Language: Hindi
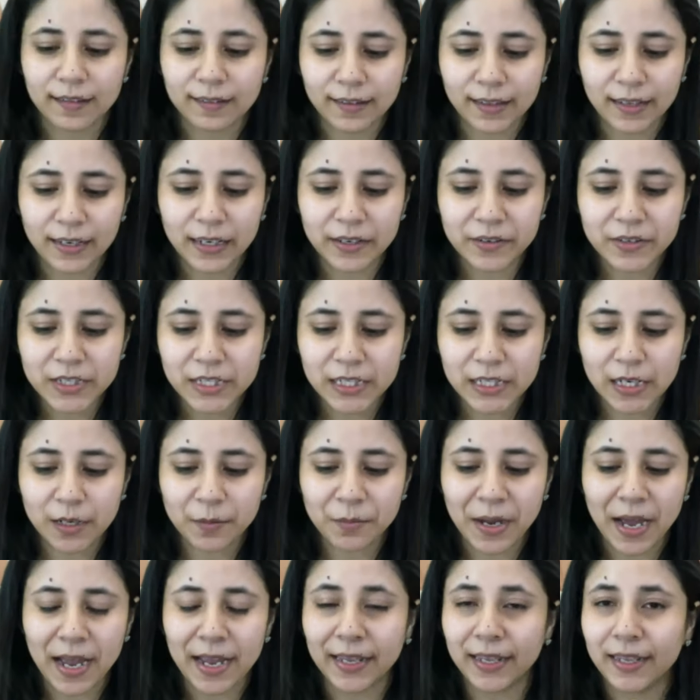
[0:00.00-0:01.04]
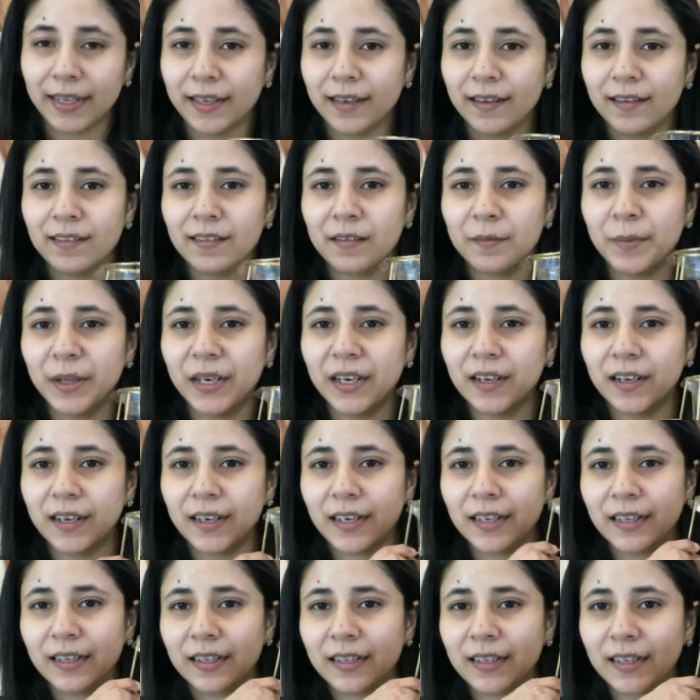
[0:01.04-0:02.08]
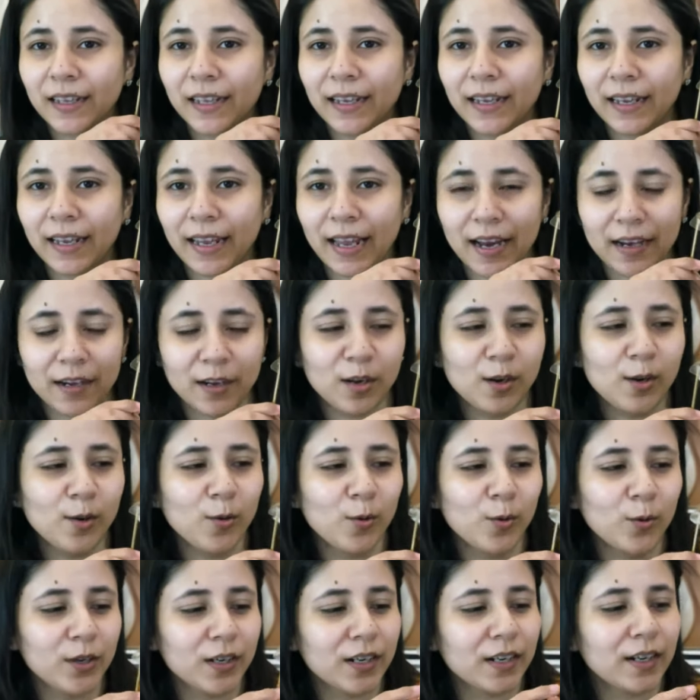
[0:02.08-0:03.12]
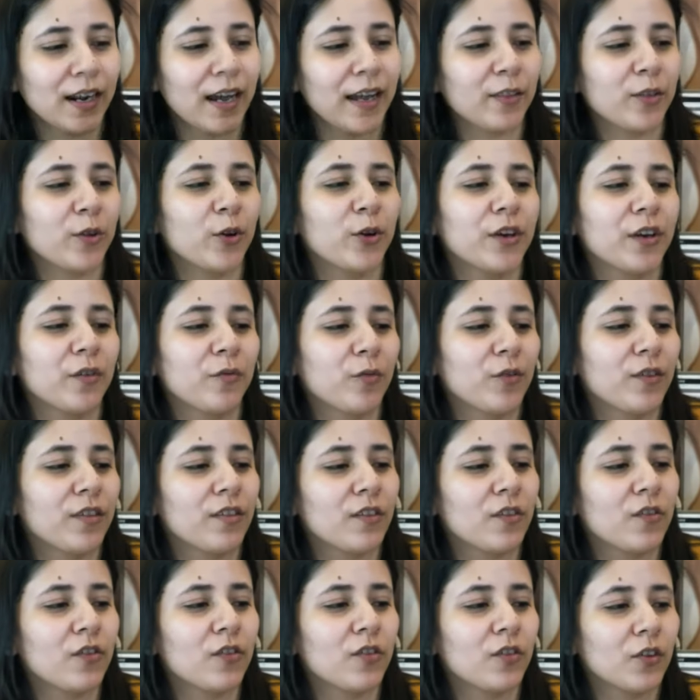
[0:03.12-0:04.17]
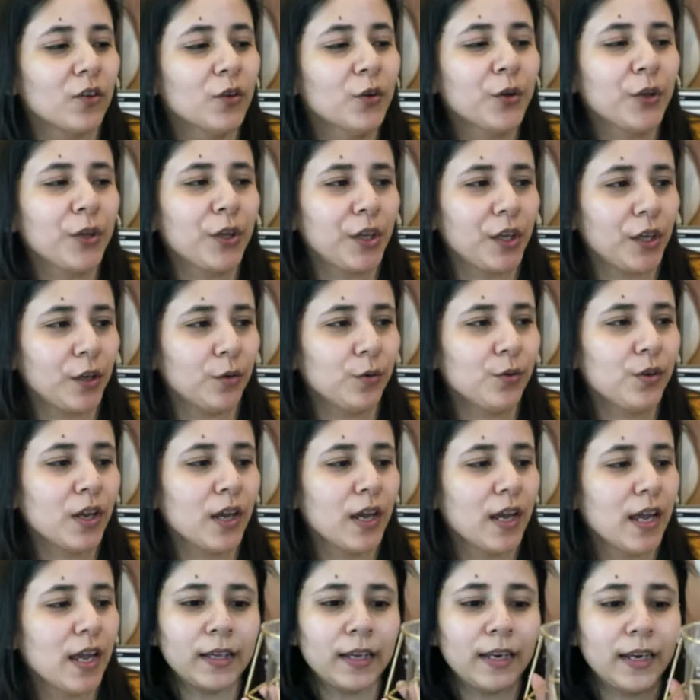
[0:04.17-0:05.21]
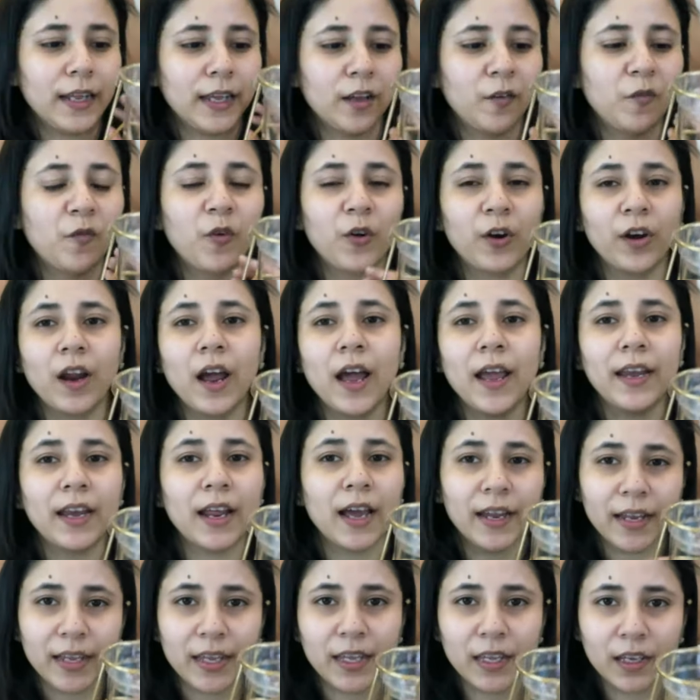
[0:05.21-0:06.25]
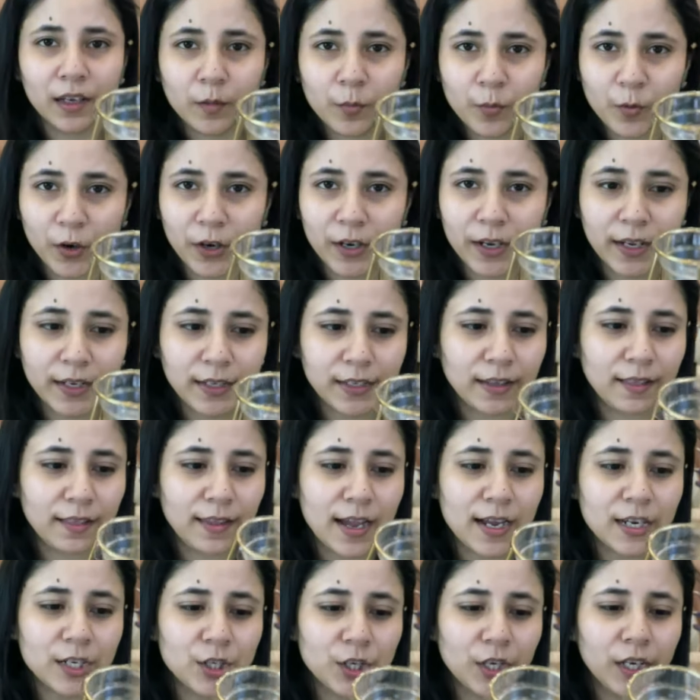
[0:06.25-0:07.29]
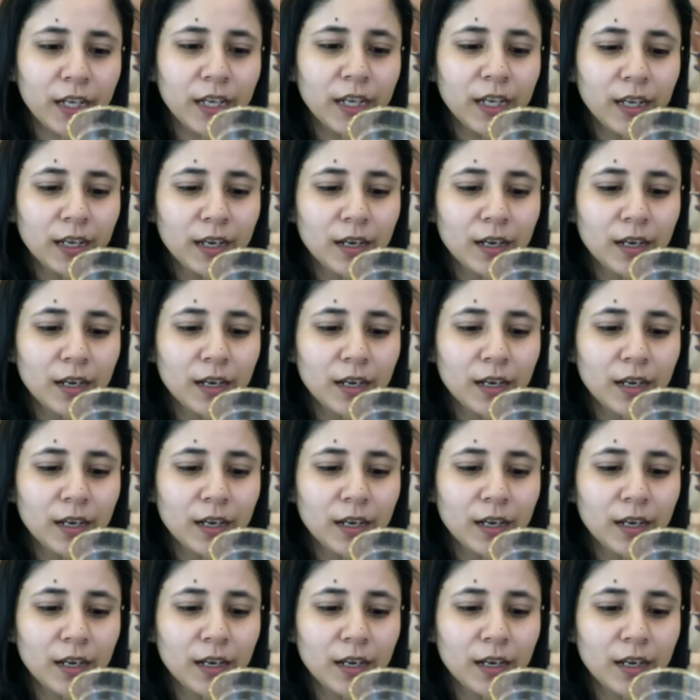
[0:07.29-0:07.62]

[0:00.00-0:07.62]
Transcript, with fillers: इसके अलावा जनाब आइकिया से मैंने ख़रीदा था ये कैंडल होल्डर आई थॉट इट वाज सो क्यूट लाइक फॉर एन आइकिया प्रोडक्ट इट्स एक्चुअली